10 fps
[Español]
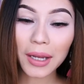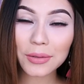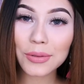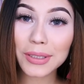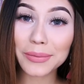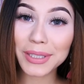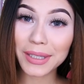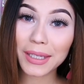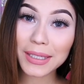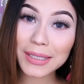a
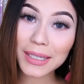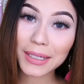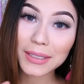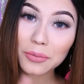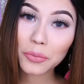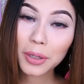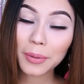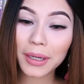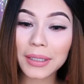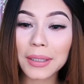suscribirte si eres
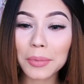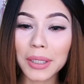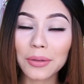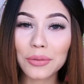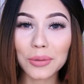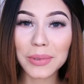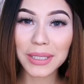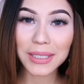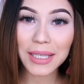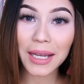nueva. Y también no te
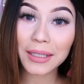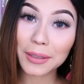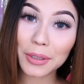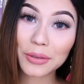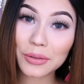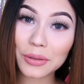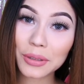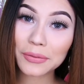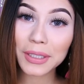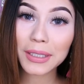olvides activar tus
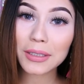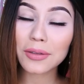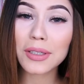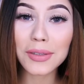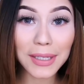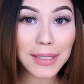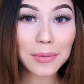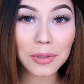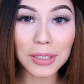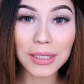notificaciones. y ustedes
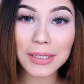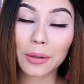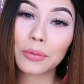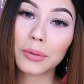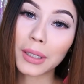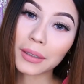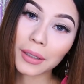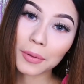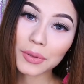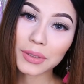kimochitas, si aún no han
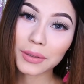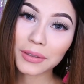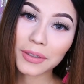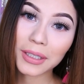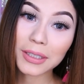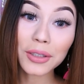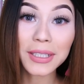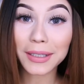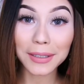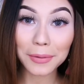activado sus
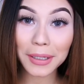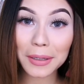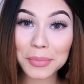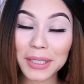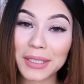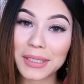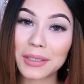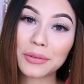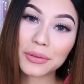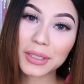notificaciones, actívenla para que
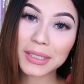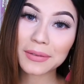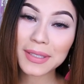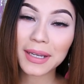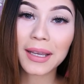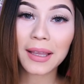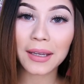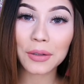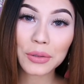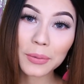así YouTube les ayude cada
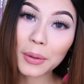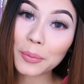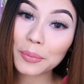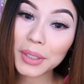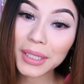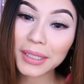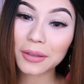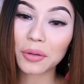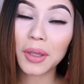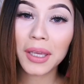que yo suba un
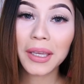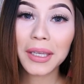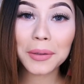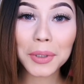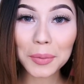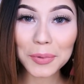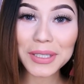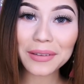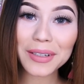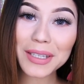videito. Y bueno,
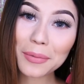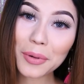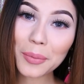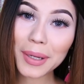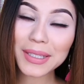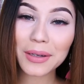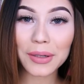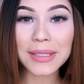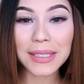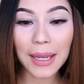pues ya no les hablo más y
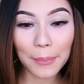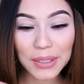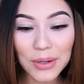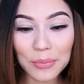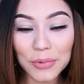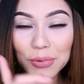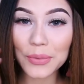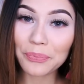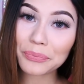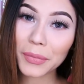ahora sí ya
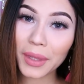pasamos